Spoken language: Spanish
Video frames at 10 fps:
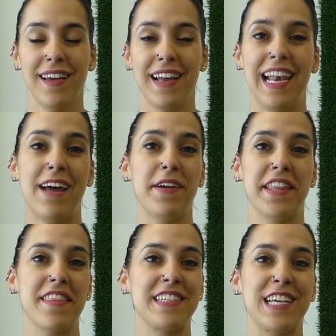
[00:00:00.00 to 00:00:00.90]
La
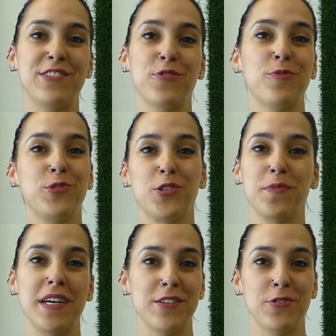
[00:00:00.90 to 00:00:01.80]
verdad es que son muchos
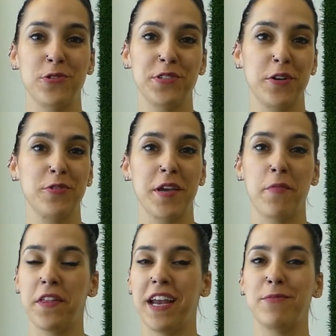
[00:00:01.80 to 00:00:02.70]
más los consejos que
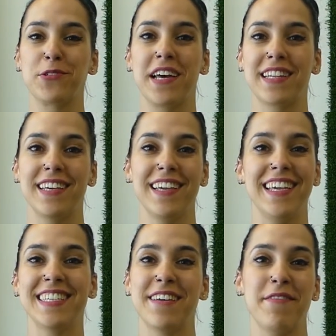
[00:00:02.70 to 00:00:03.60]
podríamos darte y
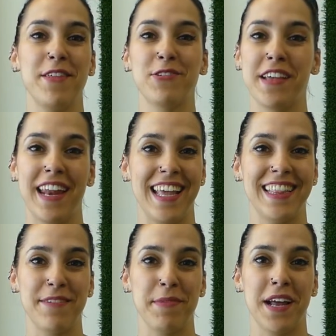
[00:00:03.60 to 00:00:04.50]
este vídeo sería
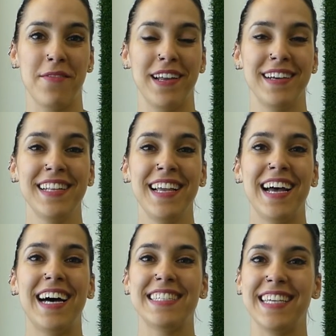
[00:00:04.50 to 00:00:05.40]
interminable.
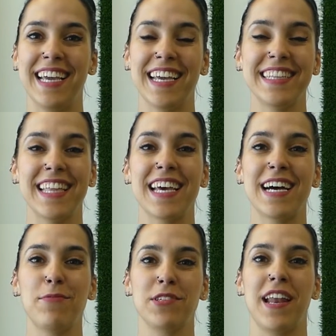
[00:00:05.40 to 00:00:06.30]
Así que te
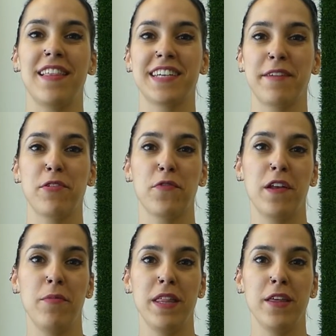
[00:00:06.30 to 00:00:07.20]
dejamos en la descripción
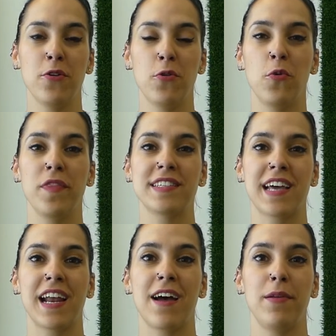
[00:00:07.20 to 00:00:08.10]
del vídeo un
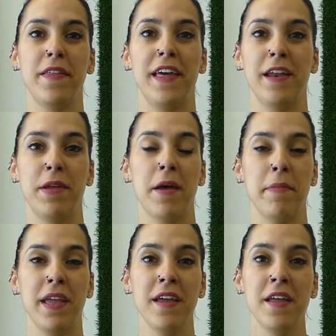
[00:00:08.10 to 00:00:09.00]
descargable de
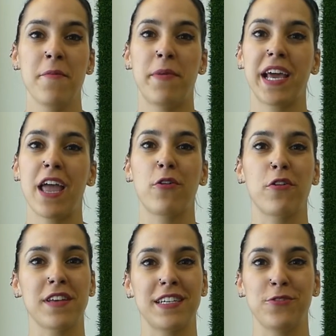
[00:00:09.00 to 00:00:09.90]
Airbnb para que
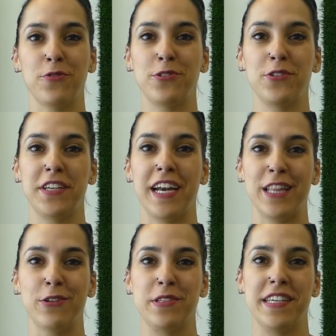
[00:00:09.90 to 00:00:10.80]
conozcas todos los
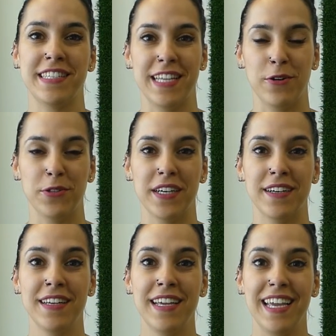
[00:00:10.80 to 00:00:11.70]
secretos de esta
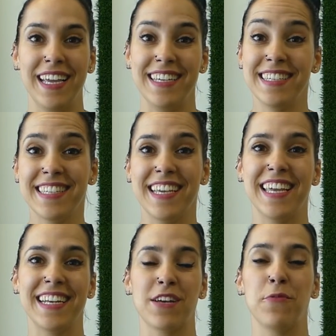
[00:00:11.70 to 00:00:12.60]
OTA. Y si
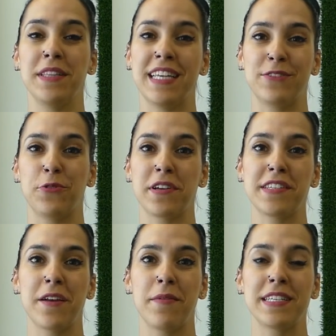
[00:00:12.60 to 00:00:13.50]
quieres aumentar tus
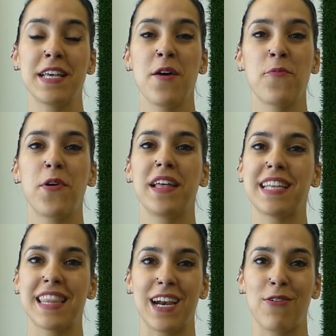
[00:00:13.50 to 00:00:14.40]
reservas, puedas
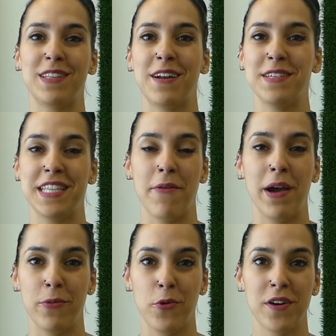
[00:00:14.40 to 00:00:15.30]
hacerlo a través de
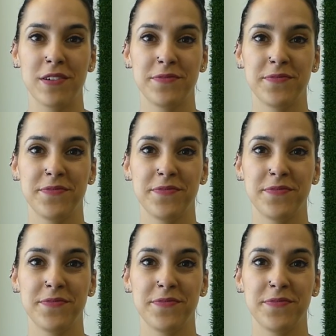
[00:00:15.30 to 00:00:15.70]
Avaibook.